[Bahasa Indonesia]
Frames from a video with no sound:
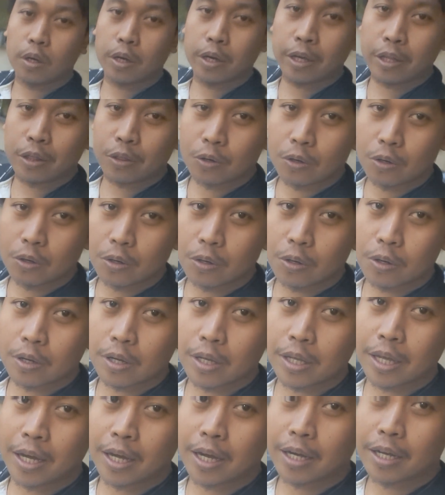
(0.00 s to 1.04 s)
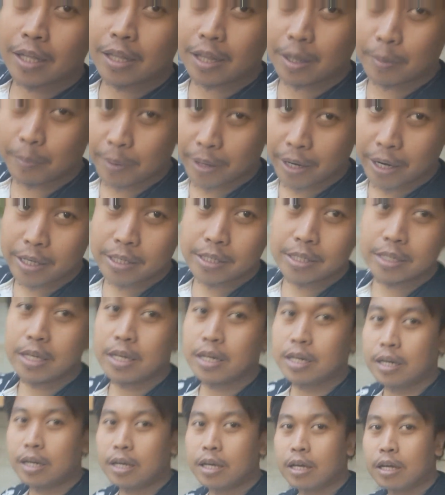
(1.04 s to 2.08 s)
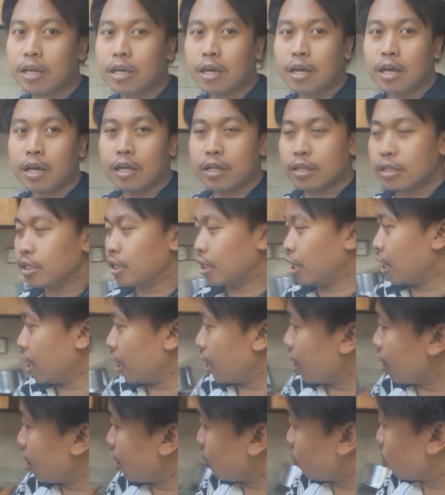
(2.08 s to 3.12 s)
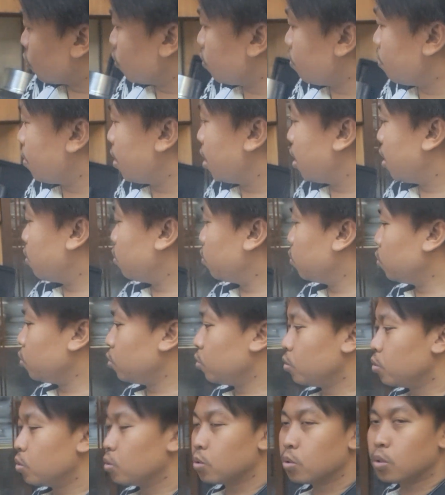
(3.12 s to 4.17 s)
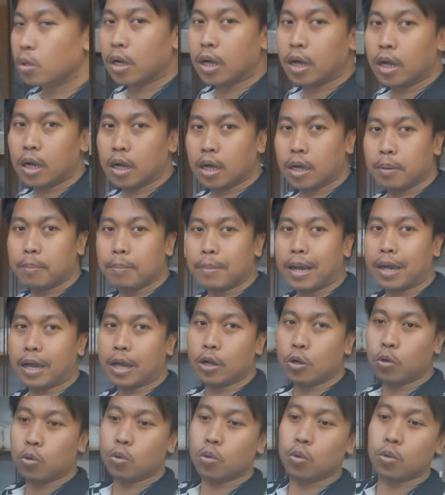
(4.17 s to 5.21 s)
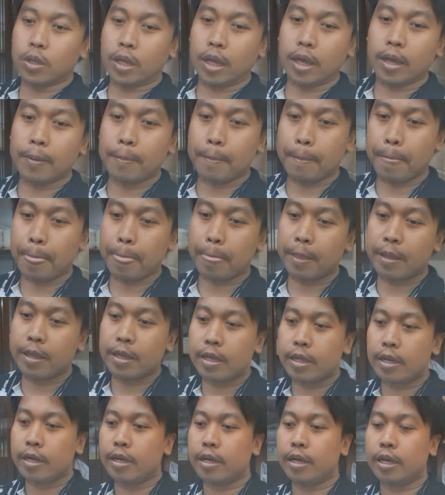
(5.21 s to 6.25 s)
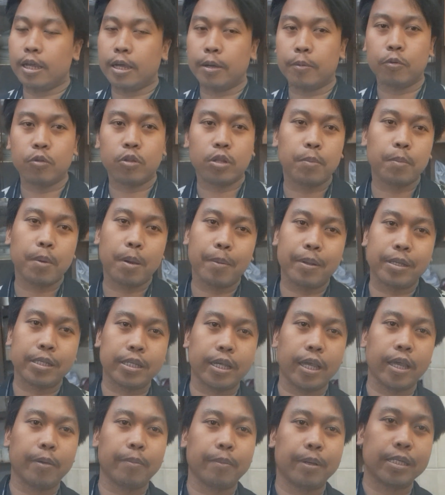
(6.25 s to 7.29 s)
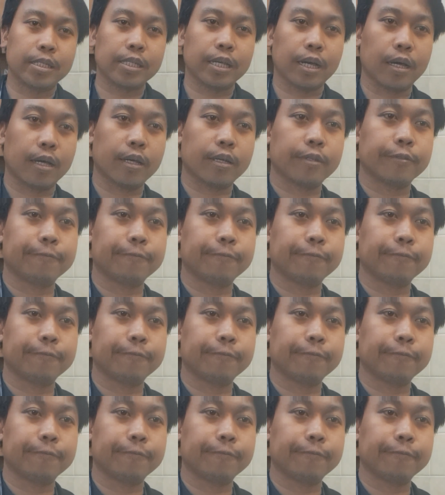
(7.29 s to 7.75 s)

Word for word: Itu ya kita beresin. Sekarang aku mau uh, makan dulu ya. Nih, itu mama saya masak.